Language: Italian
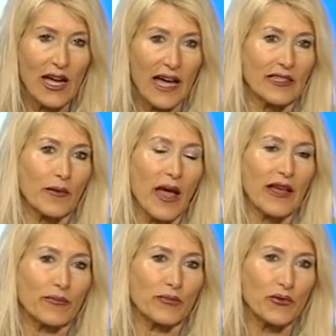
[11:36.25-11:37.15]
è, tal-
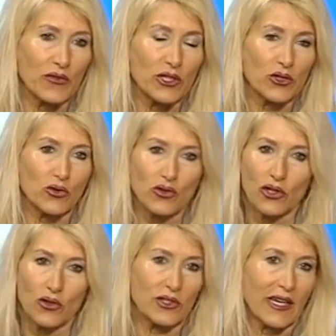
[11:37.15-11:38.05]
è più faticoso
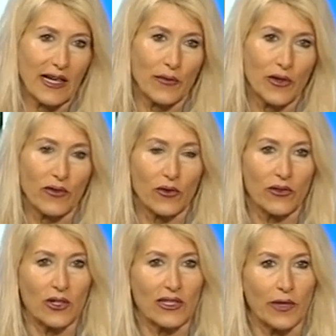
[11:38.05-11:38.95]
che non dire cambio
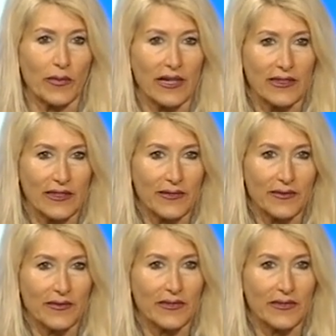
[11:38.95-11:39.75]
lavoro da un'altra parte